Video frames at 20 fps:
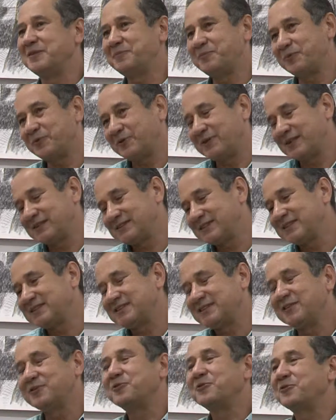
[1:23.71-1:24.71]
E por a
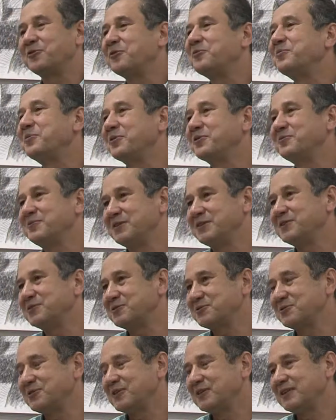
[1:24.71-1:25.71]
gente ter um
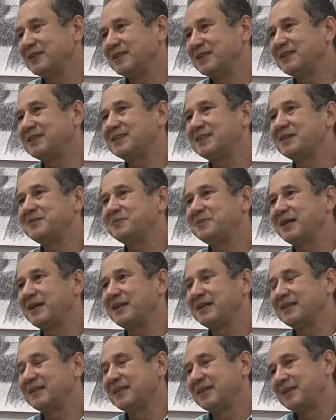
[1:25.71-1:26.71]
compromisso e
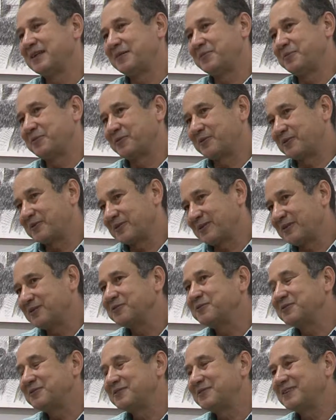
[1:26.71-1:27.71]
também por eu